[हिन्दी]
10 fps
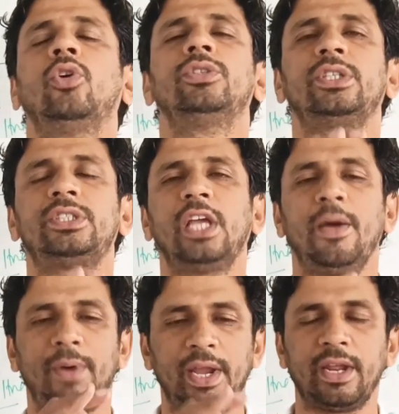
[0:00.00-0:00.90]
जो जिसने
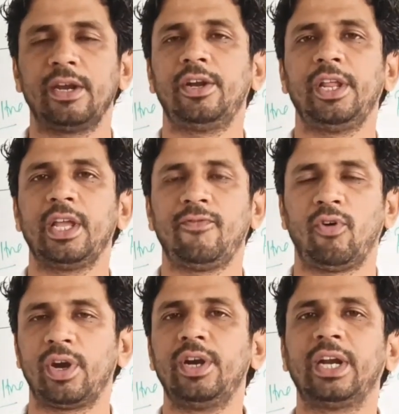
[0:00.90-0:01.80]
हमारी कंट्री के
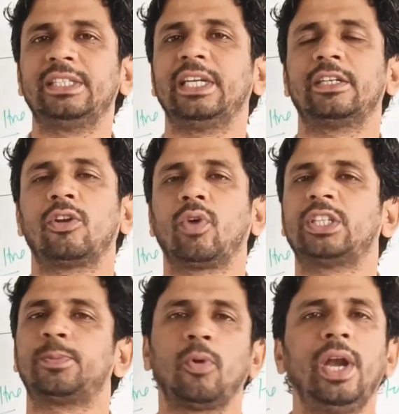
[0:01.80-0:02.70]
फॉरेन ट्रेड सेक्टर को
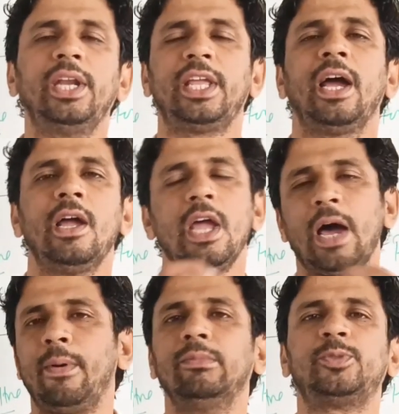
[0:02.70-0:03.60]
एक्सप्लॉइट किया
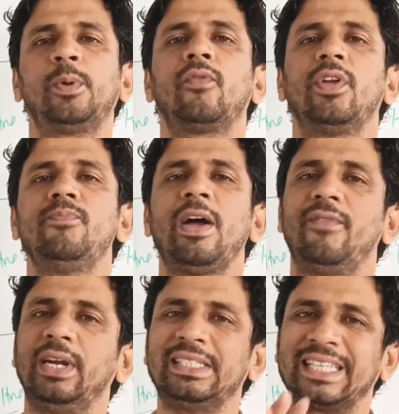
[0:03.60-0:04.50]
अब हम उस पर वन बाय वन